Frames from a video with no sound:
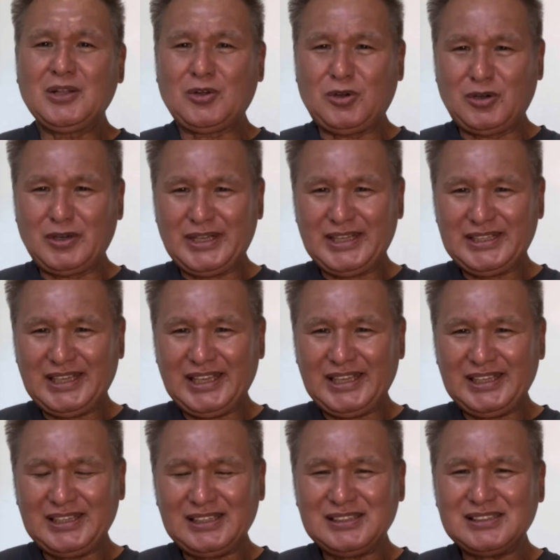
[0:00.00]
これ
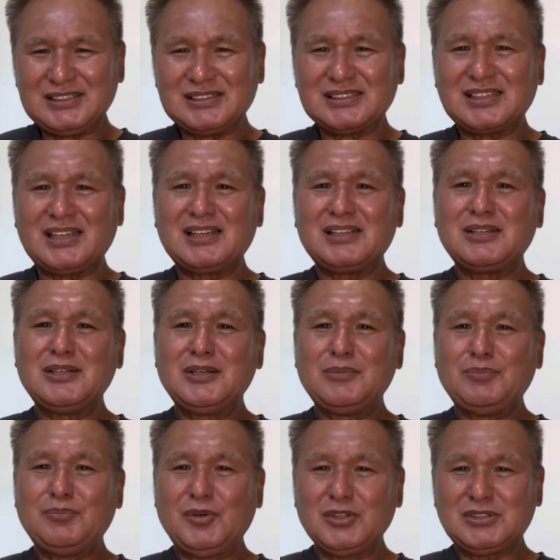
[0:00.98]
でいいんだ
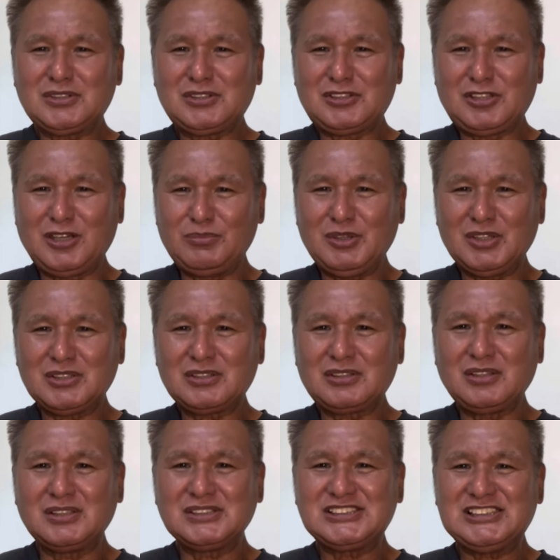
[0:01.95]
もっともっ
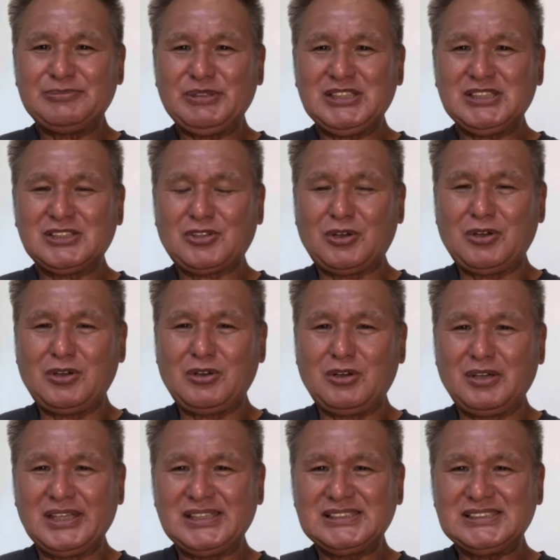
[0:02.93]
と自民党
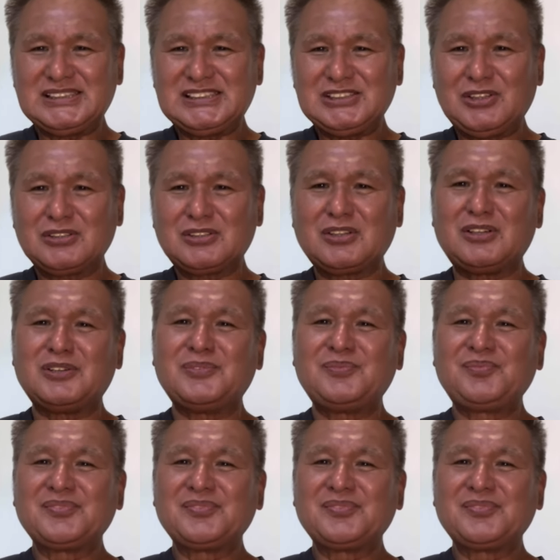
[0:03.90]
を応援しろと